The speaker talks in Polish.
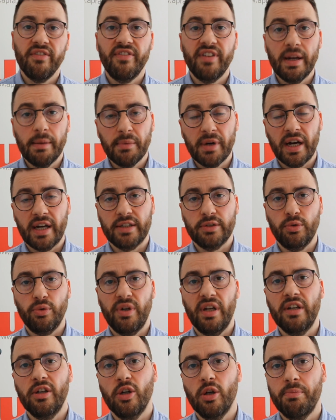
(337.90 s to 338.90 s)
w ramach
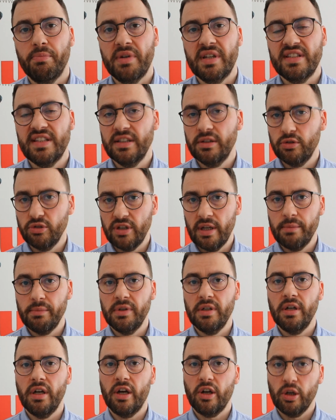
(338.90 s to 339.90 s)
którego
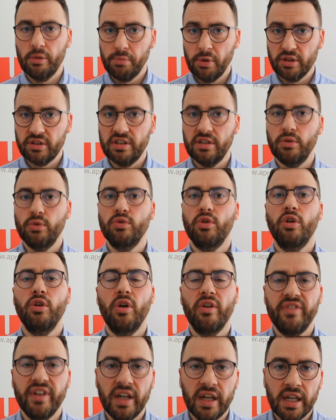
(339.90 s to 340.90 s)
prezentujemy roboty
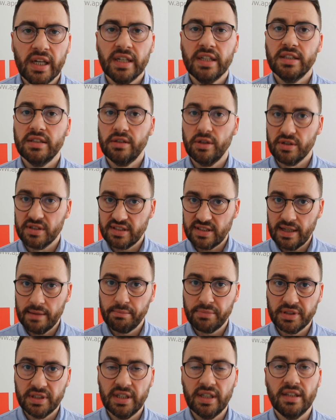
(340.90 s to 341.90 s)
udojowe
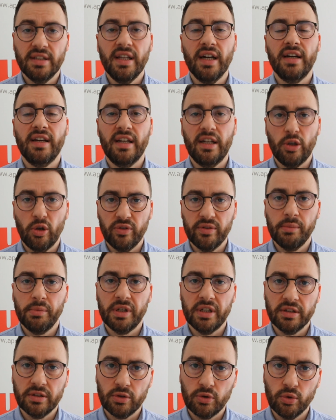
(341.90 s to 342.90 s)
dostępne na krajowym
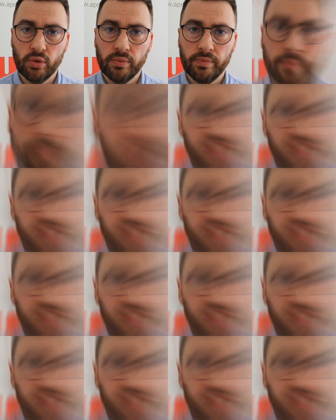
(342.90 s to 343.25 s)
rynku.